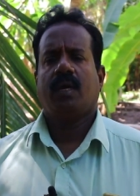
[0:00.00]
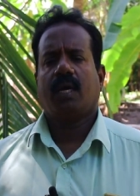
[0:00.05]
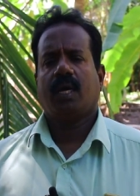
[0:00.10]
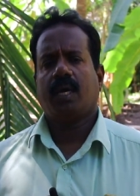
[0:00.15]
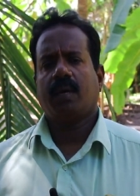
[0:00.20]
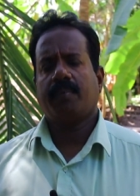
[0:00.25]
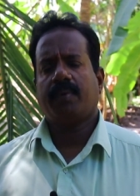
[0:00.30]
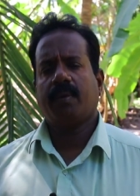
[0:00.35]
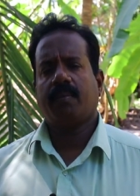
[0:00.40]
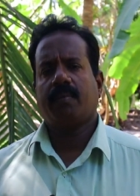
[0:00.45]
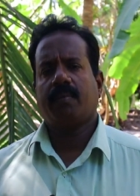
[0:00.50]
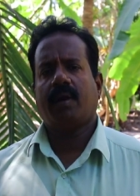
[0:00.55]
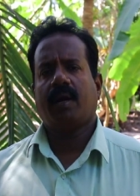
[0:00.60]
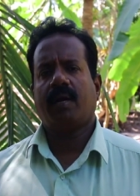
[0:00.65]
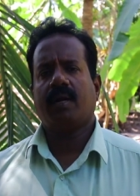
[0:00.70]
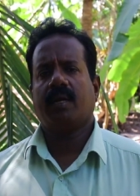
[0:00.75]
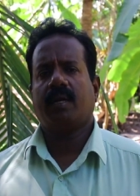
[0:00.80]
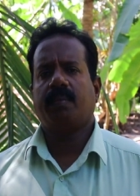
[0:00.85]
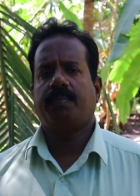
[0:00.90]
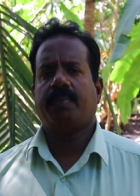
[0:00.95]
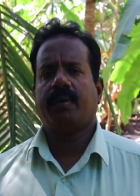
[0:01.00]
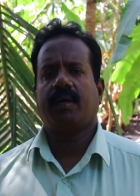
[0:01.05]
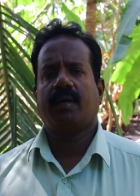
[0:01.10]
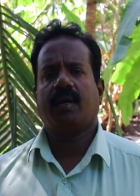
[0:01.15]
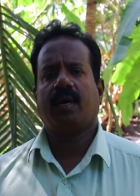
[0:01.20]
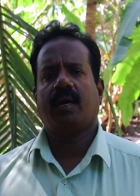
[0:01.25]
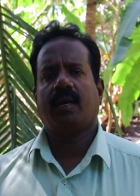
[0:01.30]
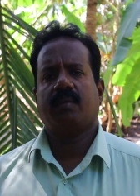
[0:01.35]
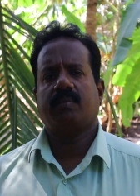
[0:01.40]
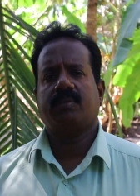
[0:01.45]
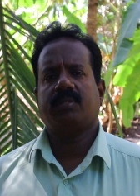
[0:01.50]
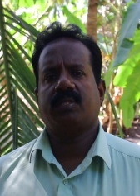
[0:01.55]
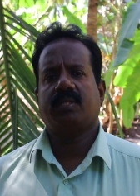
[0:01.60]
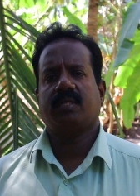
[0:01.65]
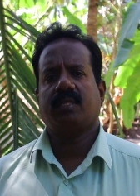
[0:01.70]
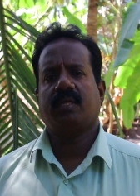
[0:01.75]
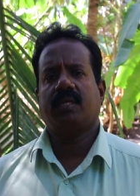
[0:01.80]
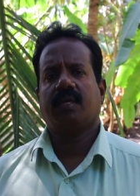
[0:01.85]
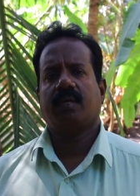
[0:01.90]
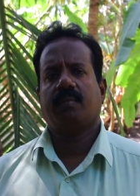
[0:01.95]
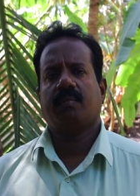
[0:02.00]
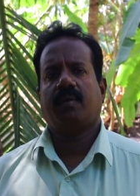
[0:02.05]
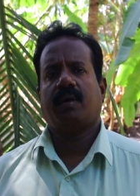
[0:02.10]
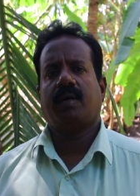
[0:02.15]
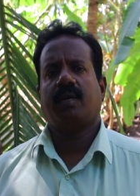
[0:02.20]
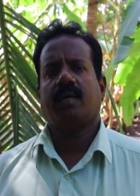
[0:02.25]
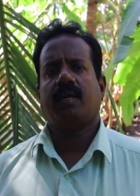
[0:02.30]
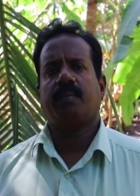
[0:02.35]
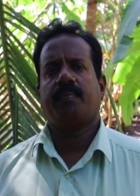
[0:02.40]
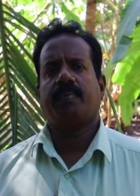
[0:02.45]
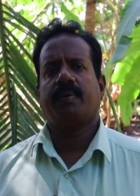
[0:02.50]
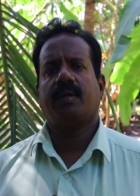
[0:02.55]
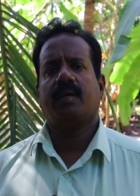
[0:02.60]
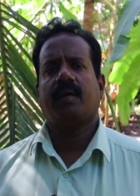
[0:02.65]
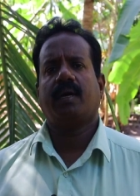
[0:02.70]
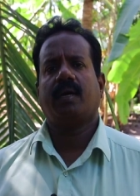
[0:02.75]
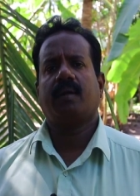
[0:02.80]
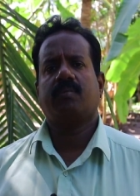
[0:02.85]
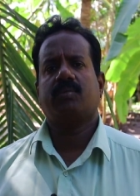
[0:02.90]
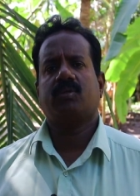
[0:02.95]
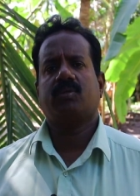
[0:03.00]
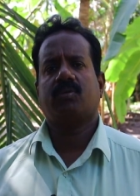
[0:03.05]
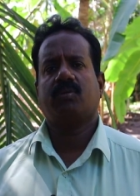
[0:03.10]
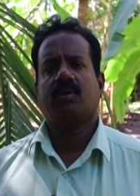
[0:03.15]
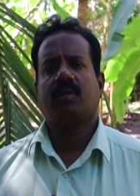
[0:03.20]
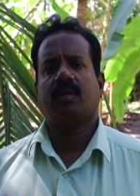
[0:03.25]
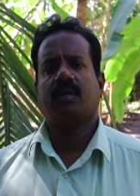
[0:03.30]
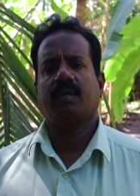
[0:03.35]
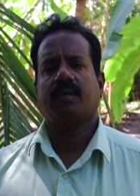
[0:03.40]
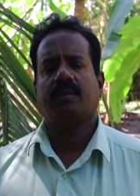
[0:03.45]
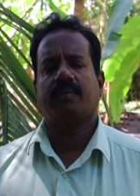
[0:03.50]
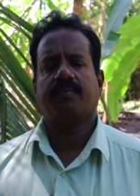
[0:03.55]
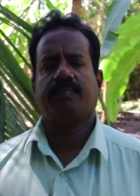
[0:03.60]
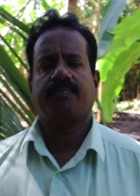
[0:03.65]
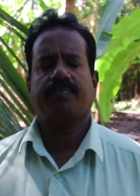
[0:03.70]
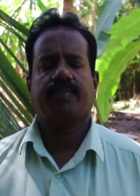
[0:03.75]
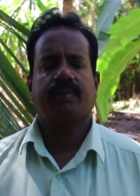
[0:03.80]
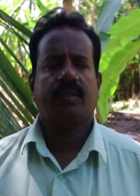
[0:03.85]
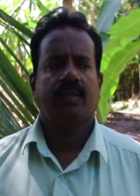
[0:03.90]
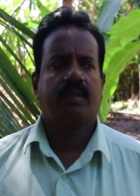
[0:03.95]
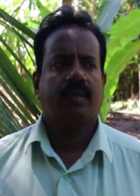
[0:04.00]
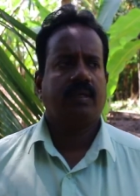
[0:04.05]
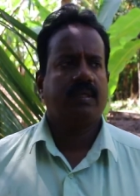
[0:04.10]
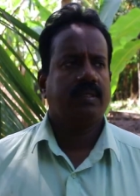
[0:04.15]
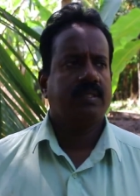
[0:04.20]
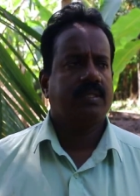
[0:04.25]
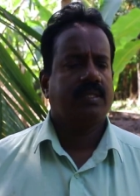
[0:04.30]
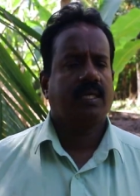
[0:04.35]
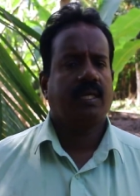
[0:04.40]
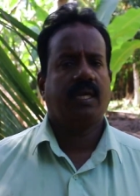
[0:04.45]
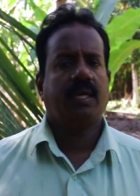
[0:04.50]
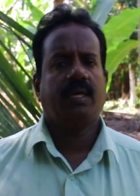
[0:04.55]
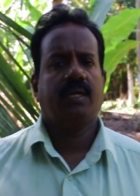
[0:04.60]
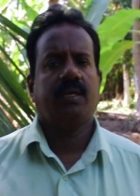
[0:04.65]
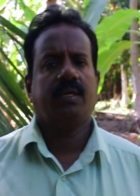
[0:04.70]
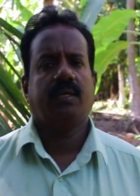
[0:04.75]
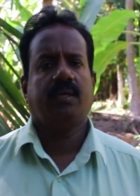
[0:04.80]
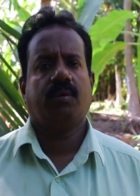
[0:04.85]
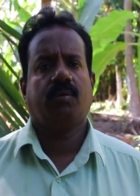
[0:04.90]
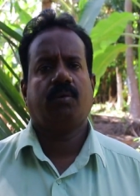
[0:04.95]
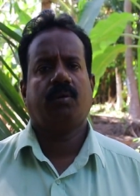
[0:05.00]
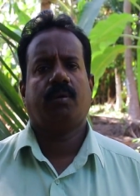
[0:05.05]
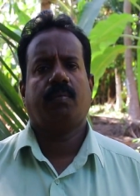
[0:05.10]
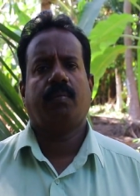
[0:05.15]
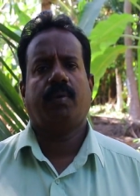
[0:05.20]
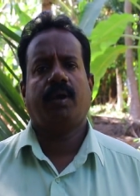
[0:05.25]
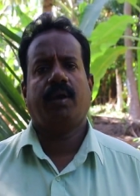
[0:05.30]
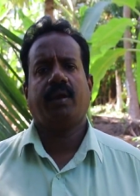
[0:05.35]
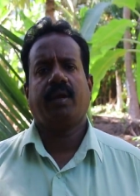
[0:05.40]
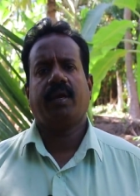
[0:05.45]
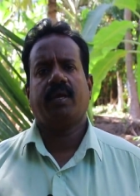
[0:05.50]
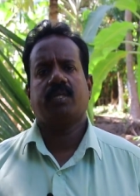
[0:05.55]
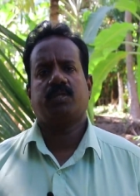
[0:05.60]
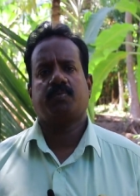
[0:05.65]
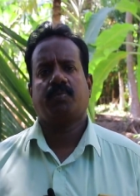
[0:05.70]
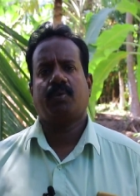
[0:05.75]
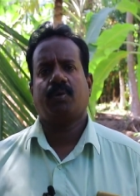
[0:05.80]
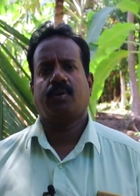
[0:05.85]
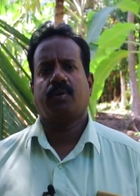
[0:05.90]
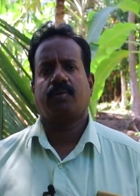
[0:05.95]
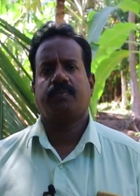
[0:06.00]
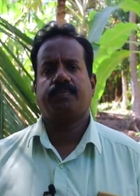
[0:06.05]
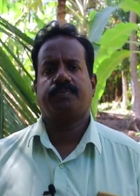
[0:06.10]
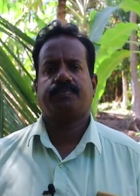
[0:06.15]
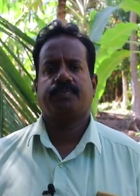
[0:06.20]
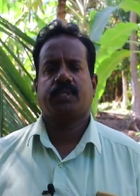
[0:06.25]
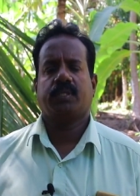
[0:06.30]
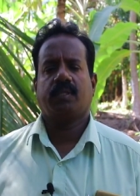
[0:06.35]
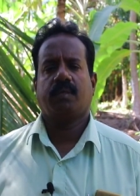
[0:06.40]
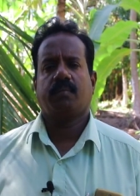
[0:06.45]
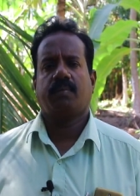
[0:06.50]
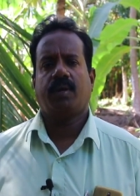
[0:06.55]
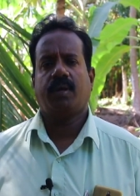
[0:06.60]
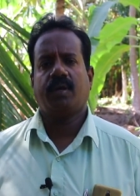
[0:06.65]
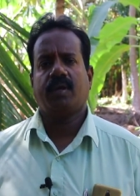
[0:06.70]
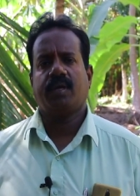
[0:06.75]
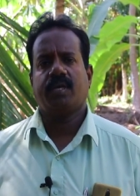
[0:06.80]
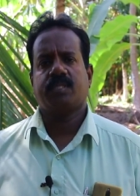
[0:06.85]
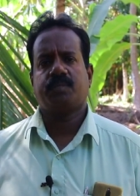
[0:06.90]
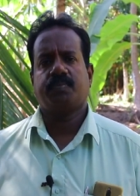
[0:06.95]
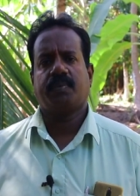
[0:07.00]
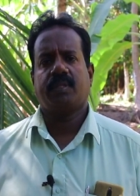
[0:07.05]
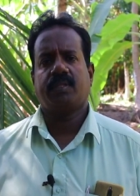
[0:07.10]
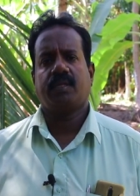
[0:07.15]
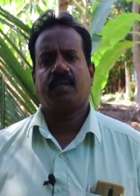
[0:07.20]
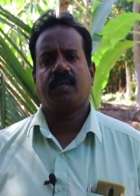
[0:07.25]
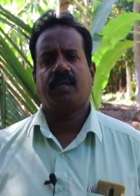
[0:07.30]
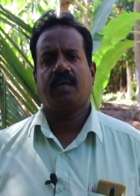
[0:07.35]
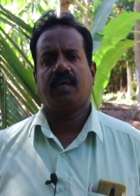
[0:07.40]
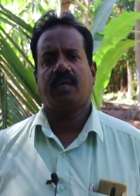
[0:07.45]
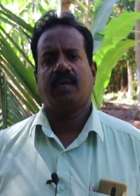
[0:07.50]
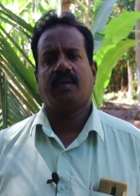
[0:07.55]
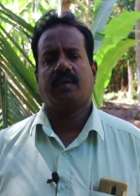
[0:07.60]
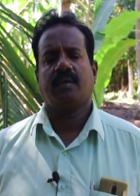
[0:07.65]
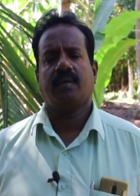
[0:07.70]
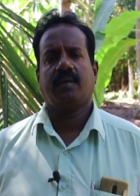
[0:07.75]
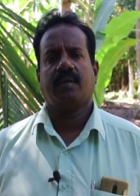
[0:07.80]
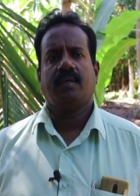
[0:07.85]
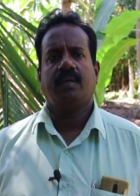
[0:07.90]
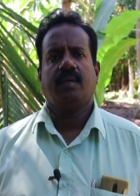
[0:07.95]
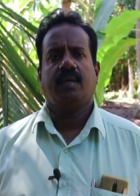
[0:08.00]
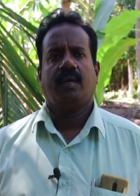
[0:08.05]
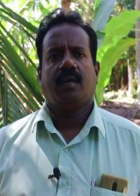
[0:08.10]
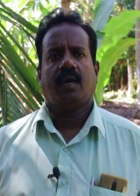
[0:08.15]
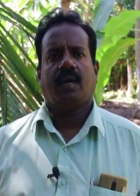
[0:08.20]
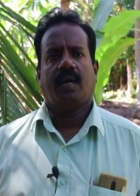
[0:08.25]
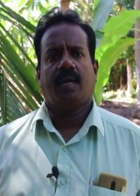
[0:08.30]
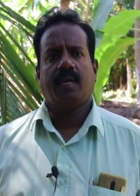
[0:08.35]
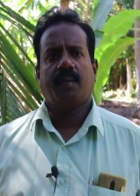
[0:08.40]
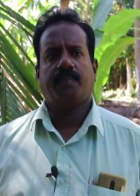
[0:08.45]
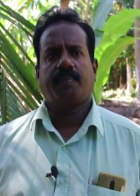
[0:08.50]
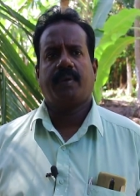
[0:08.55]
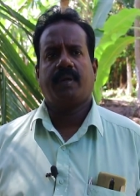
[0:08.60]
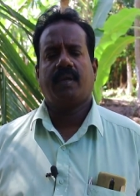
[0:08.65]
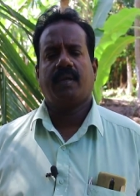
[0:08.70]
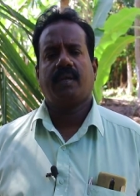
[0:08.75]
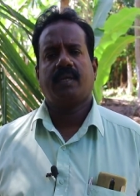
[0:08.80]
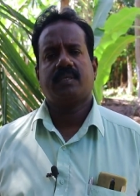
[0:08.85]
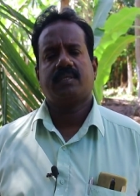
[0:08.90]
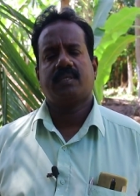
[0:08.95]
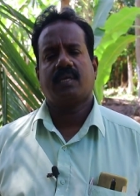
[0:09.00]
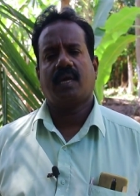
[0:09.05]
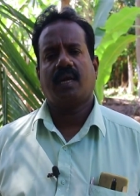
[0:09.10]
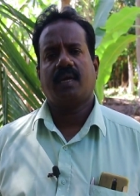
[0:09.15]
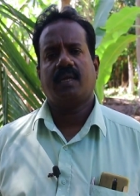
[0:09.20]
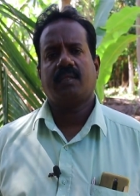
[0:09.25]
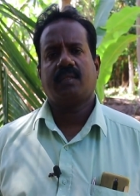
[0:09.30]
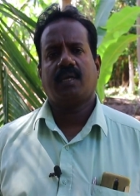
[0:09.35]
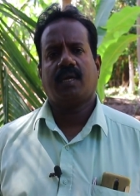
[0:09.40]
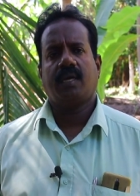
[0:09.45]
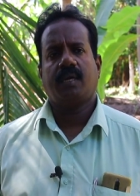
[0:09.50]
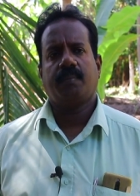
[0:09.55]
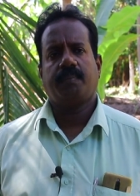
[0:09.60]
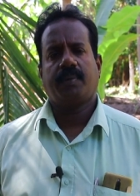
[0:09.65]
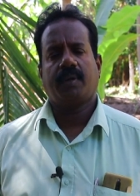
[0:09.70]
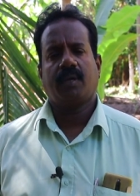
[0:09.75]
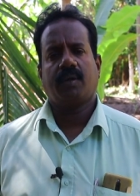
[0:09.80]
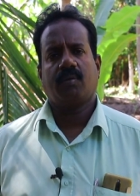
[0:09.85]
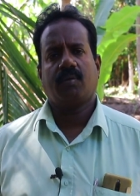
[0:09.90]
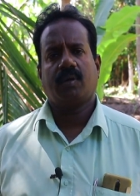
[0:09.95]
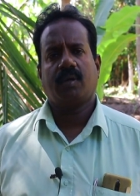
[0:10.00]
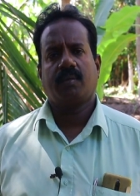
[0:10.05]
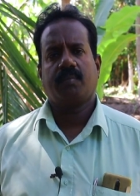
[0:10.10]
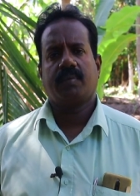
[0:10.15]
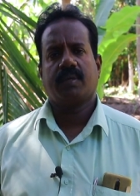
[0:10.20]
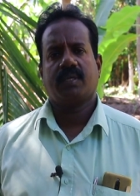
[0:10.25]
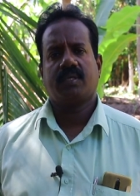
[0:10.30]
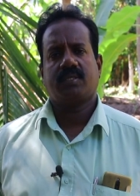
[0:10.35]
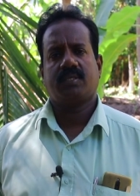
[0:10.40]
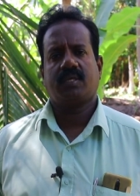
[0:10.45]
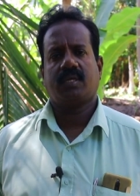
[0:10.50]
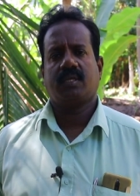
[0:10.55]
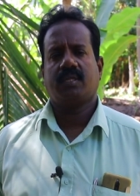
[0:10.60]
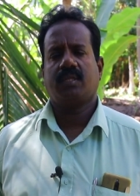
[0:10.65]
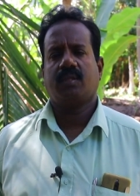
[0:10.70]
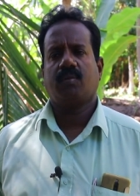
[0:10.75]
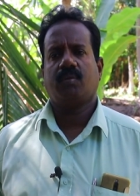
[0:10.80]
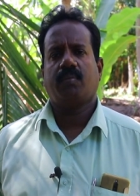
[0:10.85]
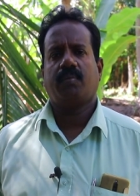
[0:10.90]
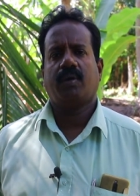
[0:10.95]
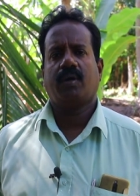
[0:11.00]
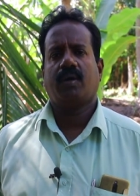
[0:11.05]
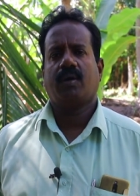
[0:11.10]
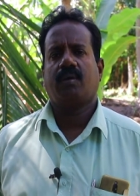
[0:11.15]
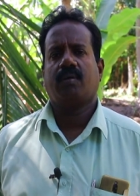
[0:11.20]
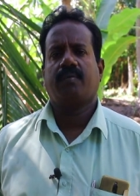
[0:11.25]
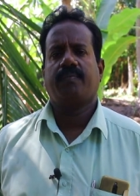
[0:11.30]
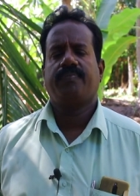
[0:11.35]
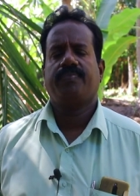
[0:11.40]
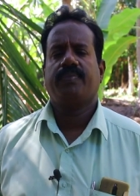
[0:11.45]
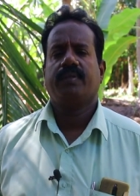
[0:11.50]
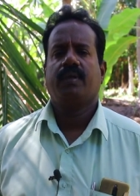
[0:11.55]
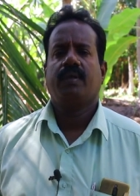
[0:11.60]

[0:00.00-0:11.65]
அதுக்கப்புறம் மாடுகள் பெருக ஆரம்பிச்சிது மாடுகள் பெருக ஆரம்பித்தோன்னே சரின்ட்டு ஒரு பயோகேஸ் போட்டோம் அந்த பயோகேஸ் பார்த்திங்கன்னா அடிப்படையில் சாணத்தை அடிப்படையாக கொண்ட மிகச்சிறந்த உபகரணம்